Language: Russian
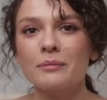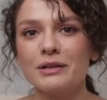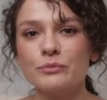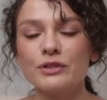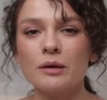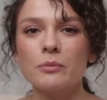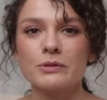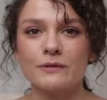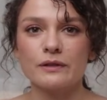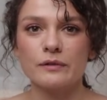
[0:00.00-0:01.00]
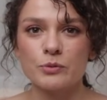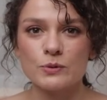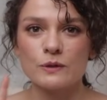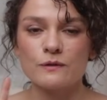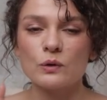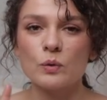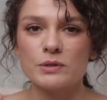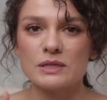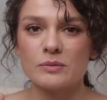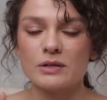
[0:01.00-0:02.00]
Поэтому я бы посоветовала просто две
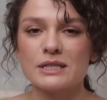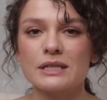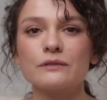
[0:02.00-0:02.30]
опции собирать.